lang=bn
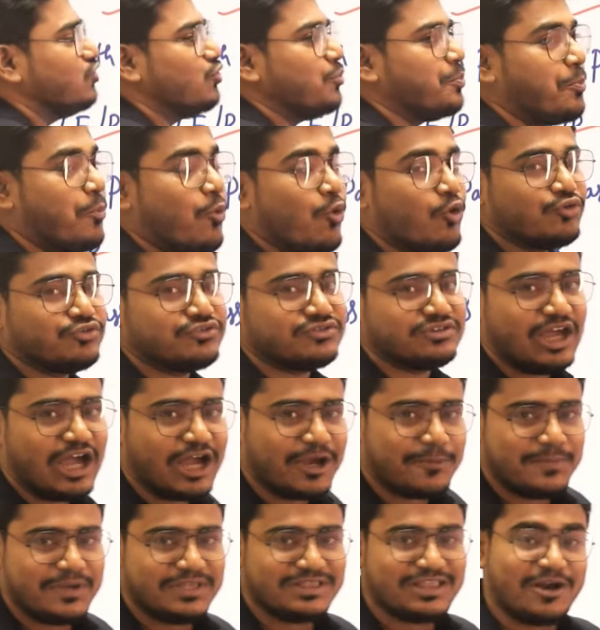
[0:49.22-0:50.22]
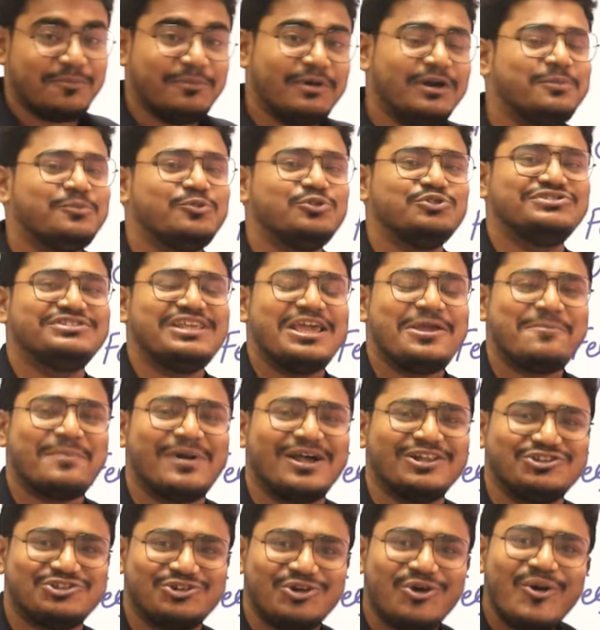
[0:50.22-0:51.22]
কিন্তু পোস্ট থাকবে তার মানে বুঝতেই
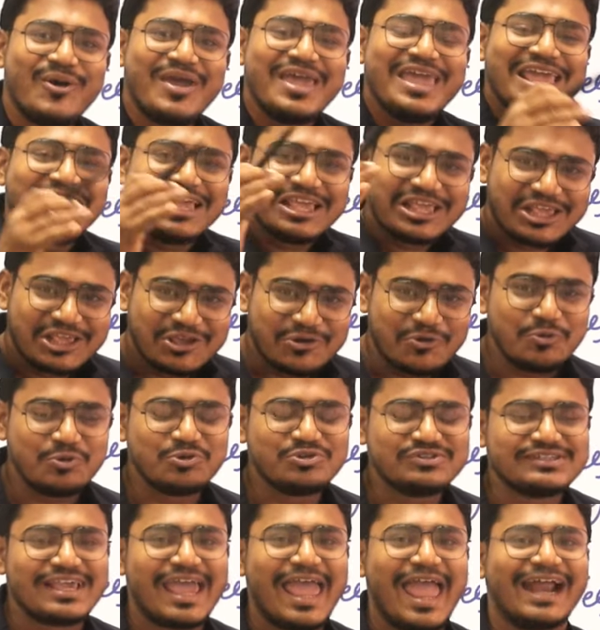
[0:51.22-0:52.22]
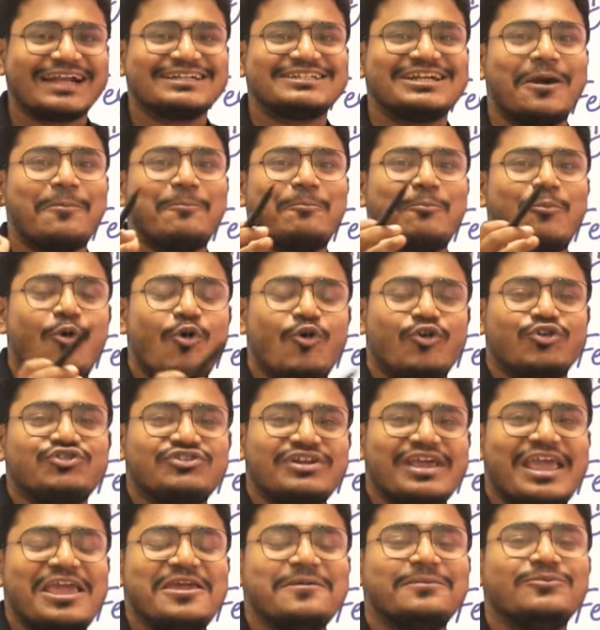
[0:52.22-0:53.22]
পারছো হিউজ একটা
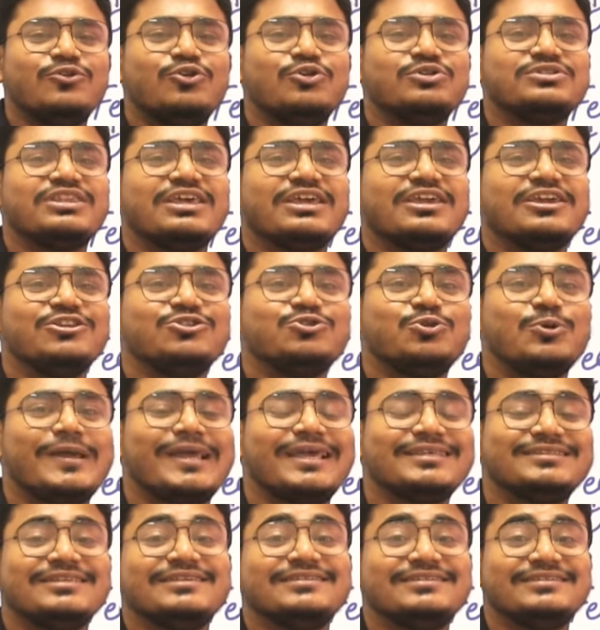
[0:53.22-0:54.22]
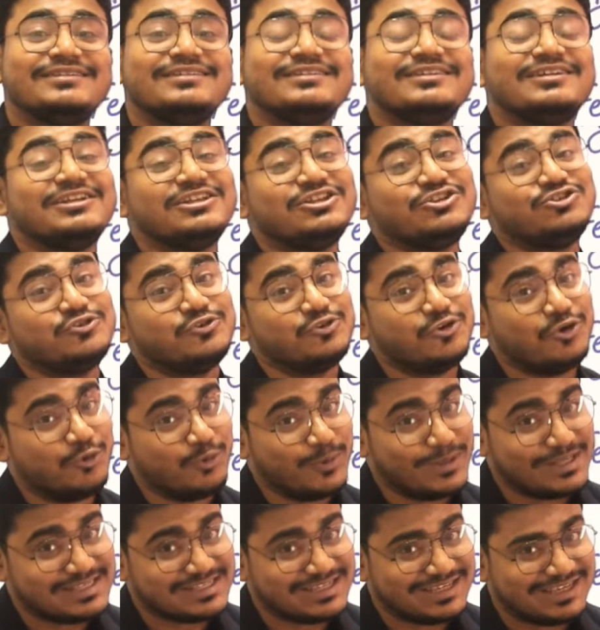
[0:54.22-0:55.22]
পোস্ট এই মুহূর্তে কিন্তু এসএসসি জিডির জন্য
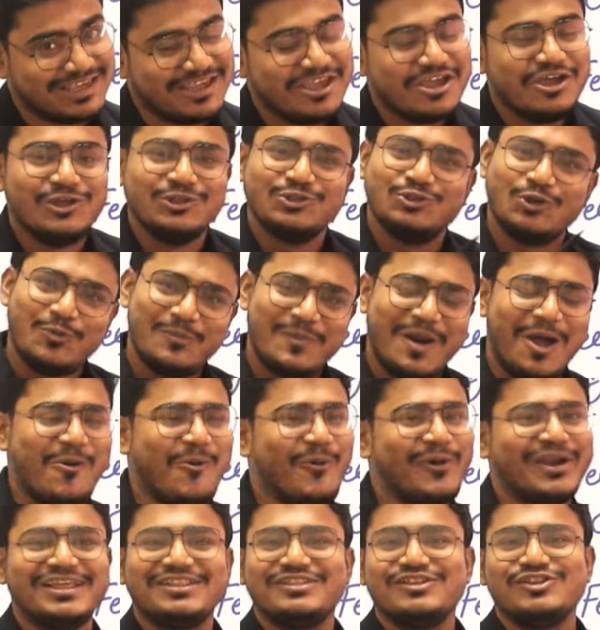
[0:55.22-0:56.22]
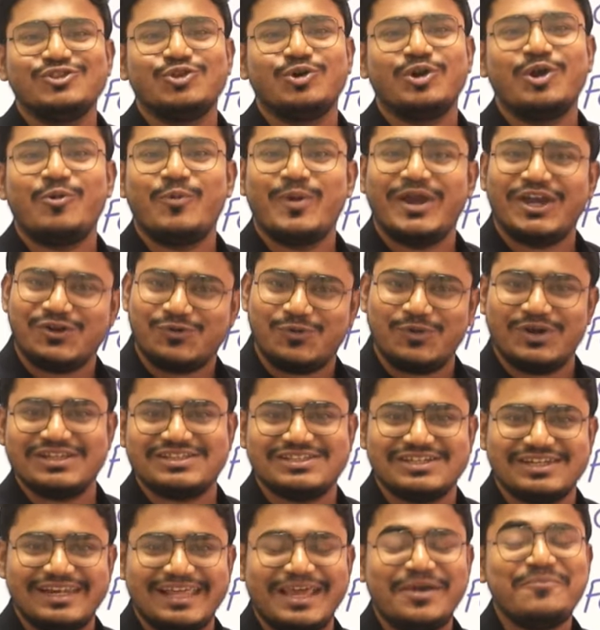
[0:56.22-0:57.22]
রয়েছে তোমরাও অনেক দিন ধরে ওয়েট
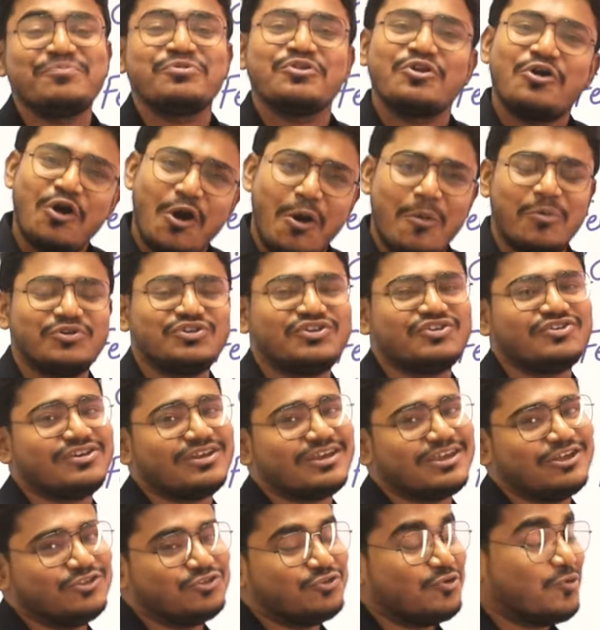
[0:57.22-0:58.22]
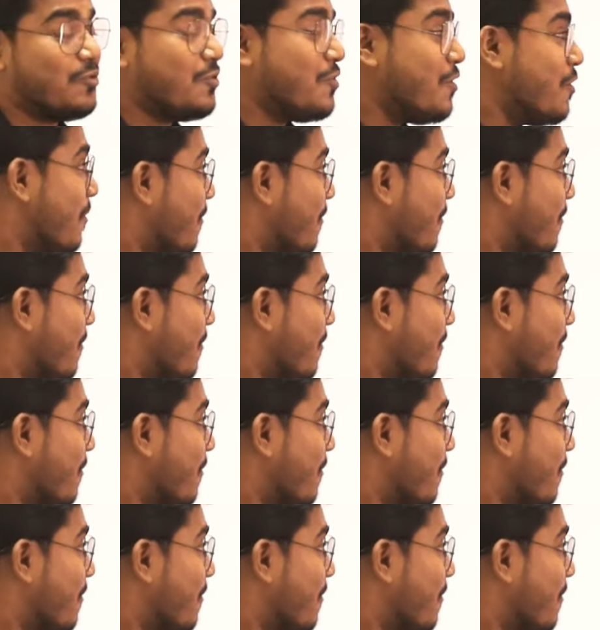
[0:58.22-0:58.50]
করেছিলে অবশেষে কিন্তু